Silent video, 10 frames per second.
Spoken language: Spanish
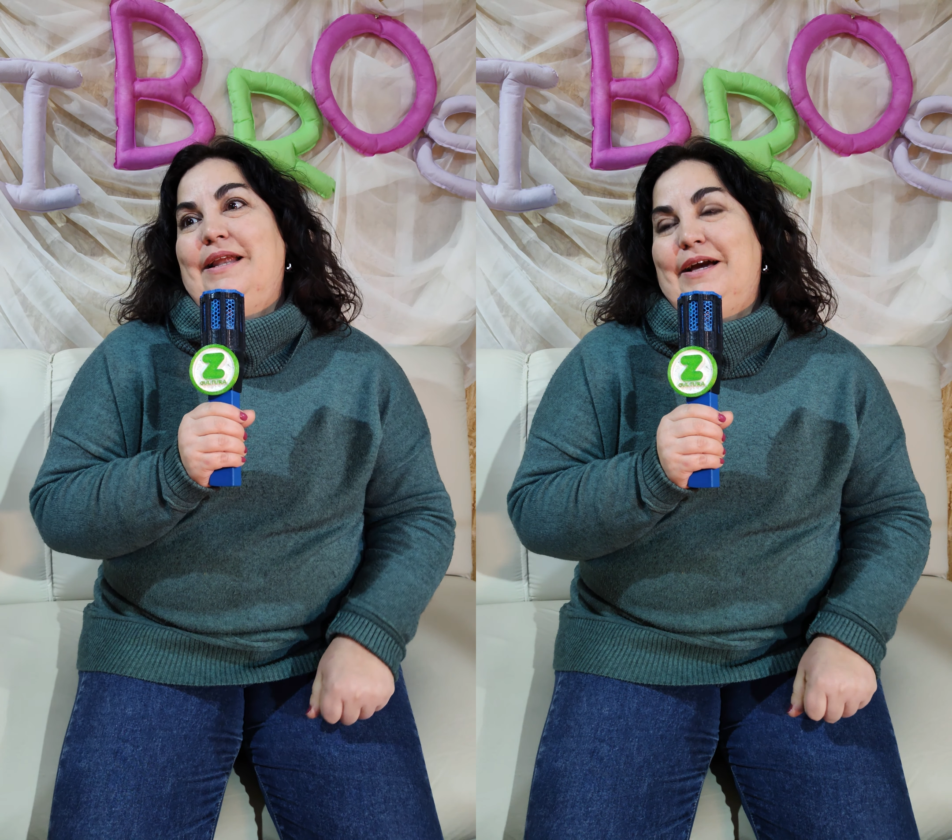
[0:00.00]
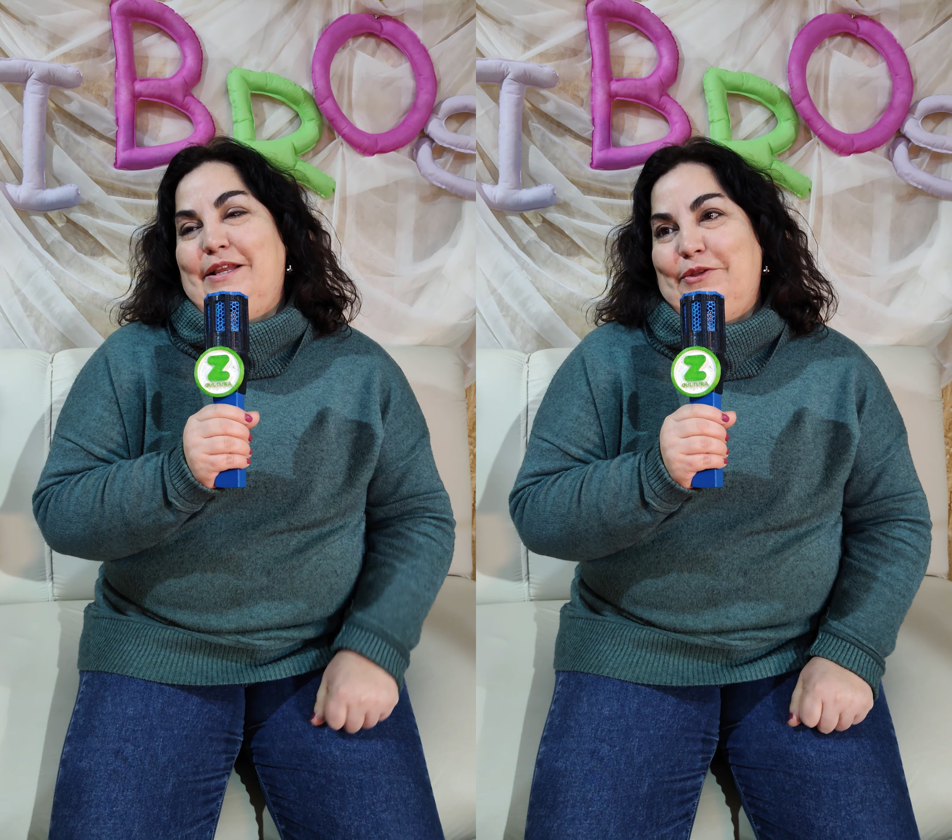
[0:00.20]

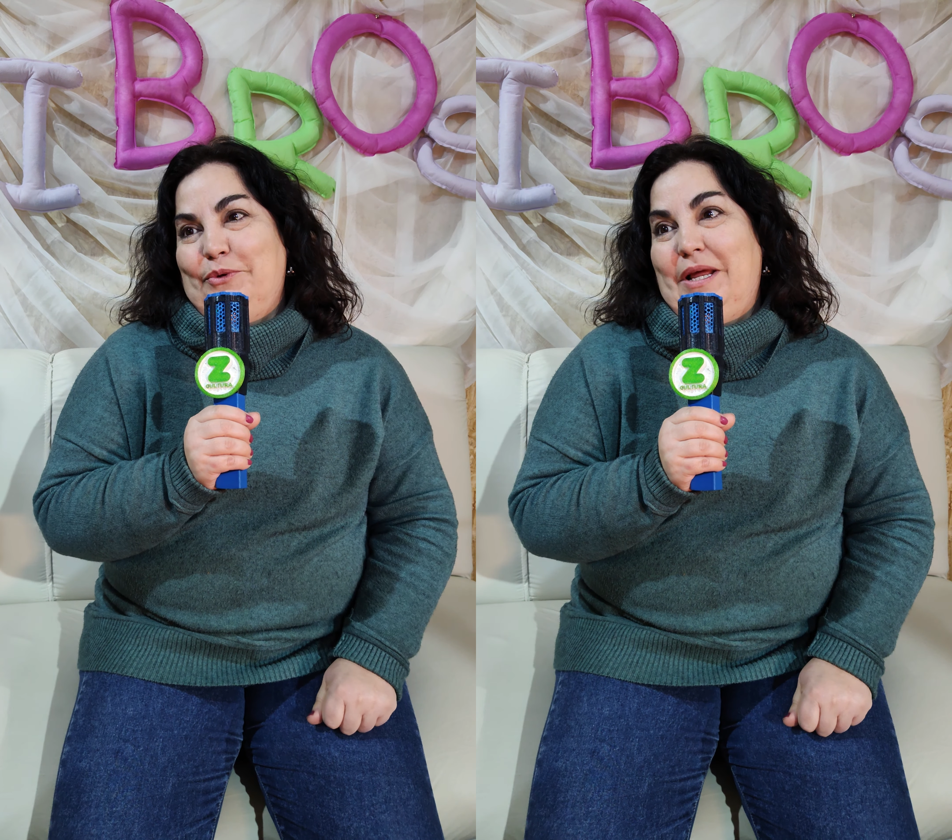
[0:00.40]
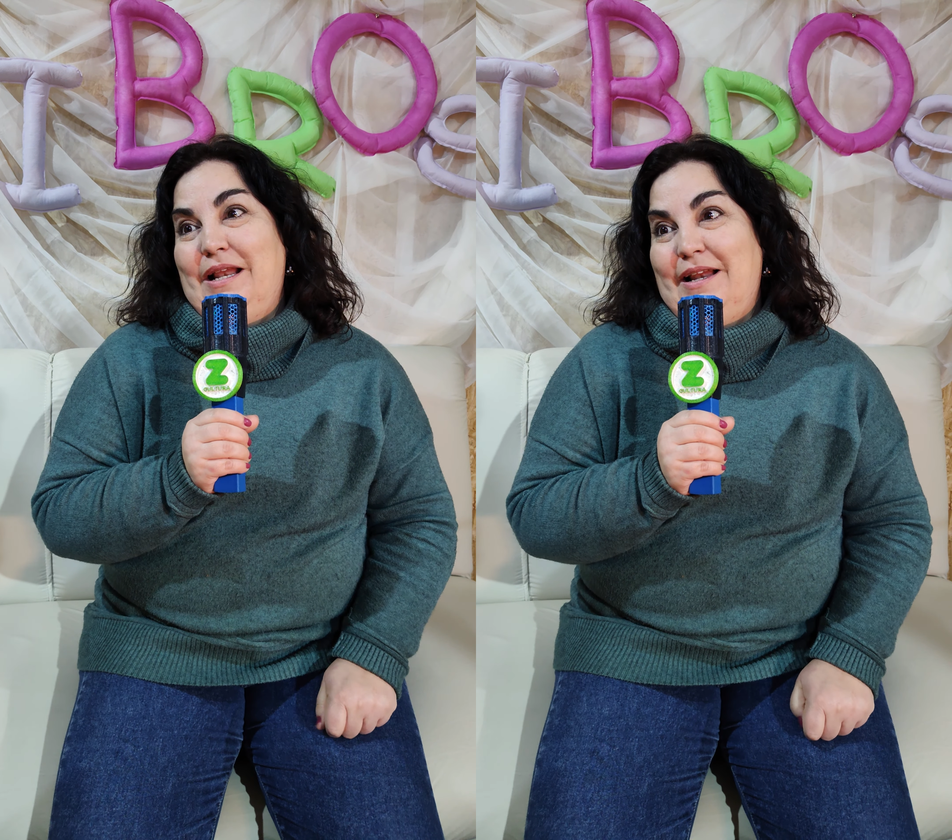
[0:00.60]
la
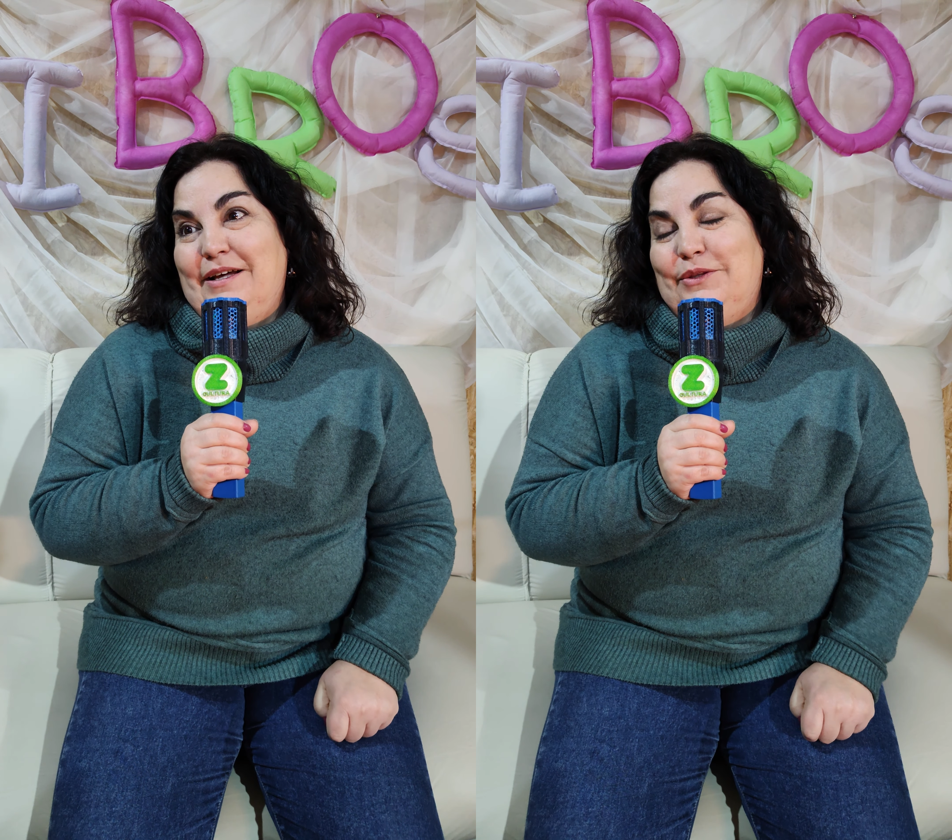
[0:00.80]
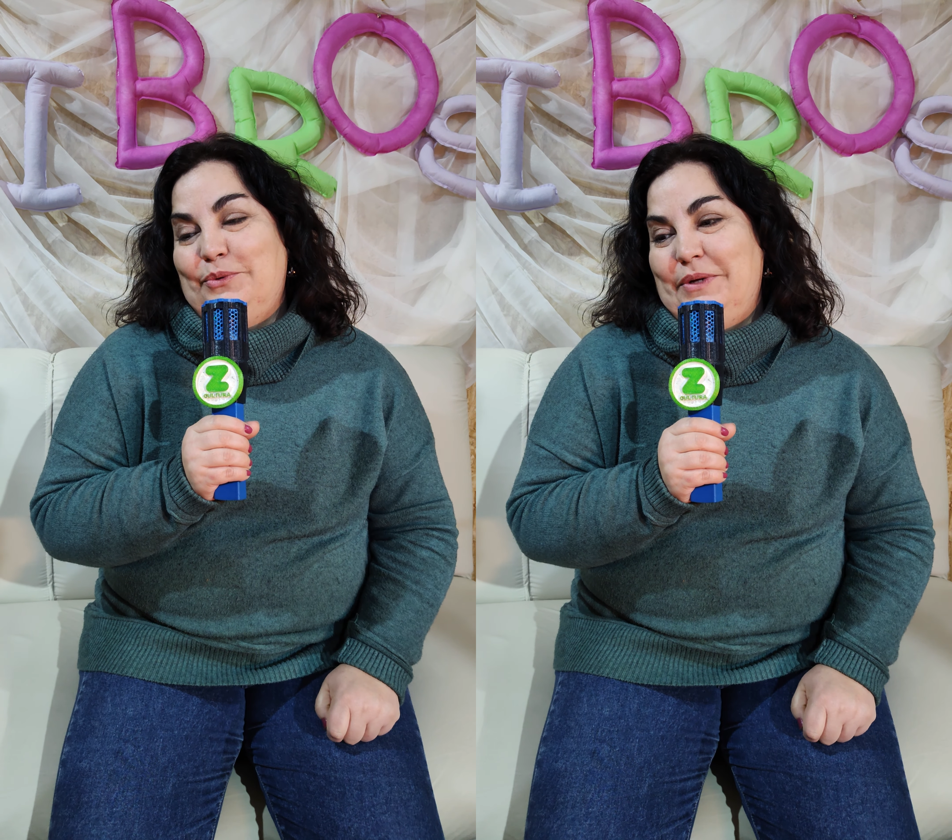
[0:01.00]
escritura y
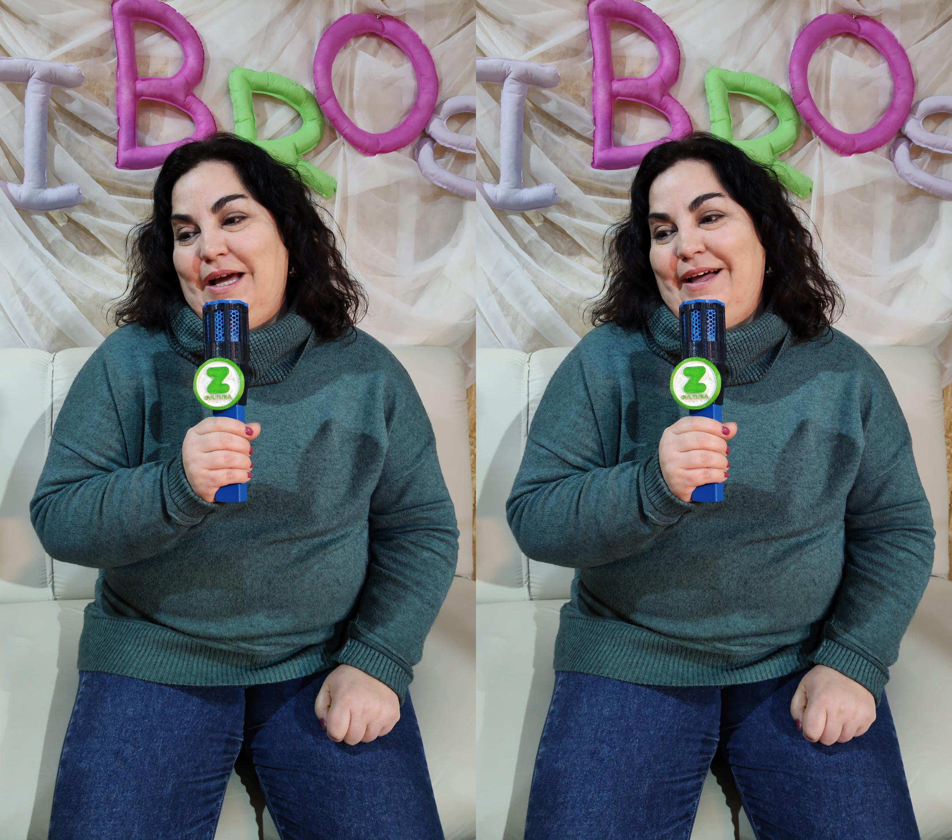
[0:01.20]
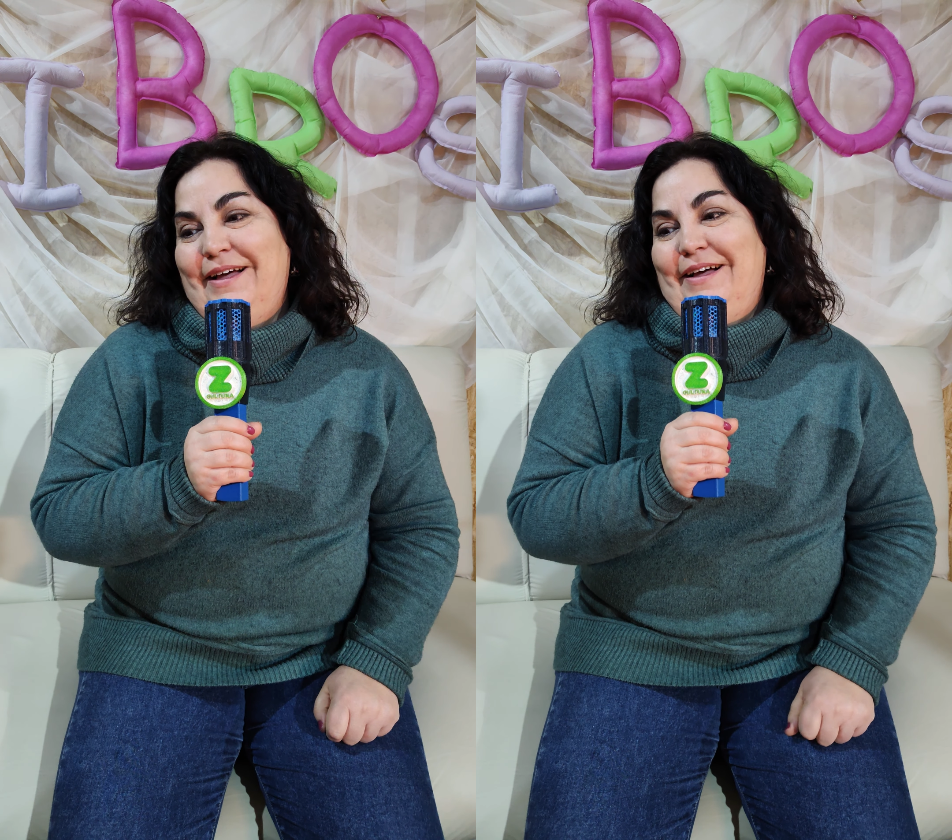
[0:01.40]
la
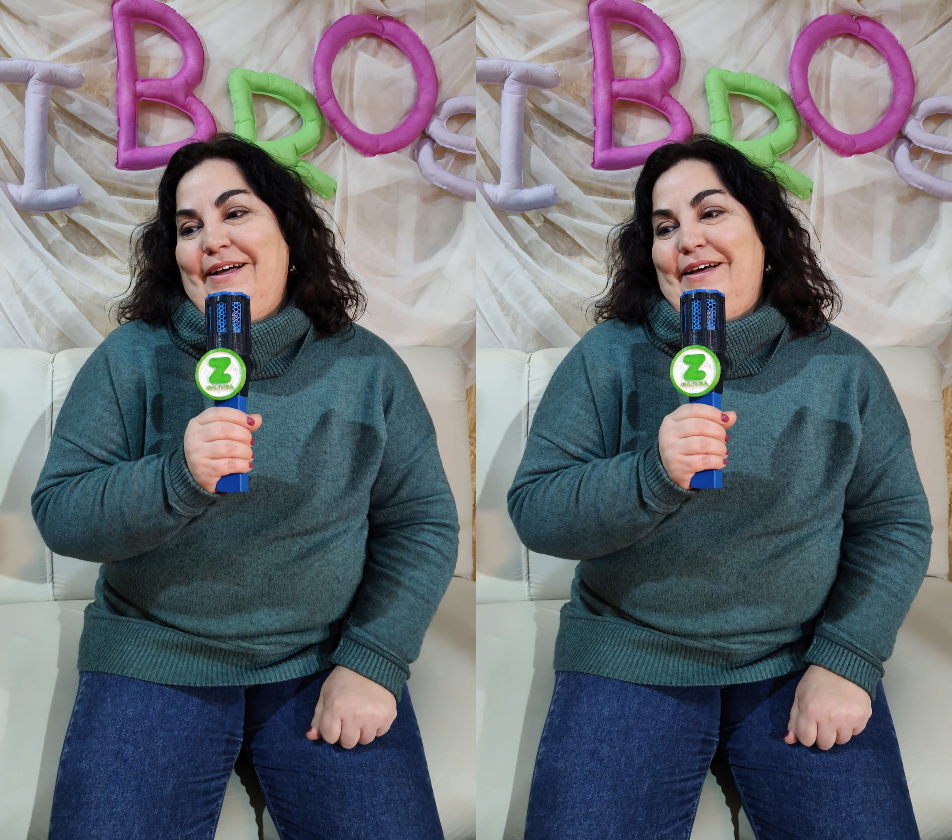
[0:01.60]
lectura,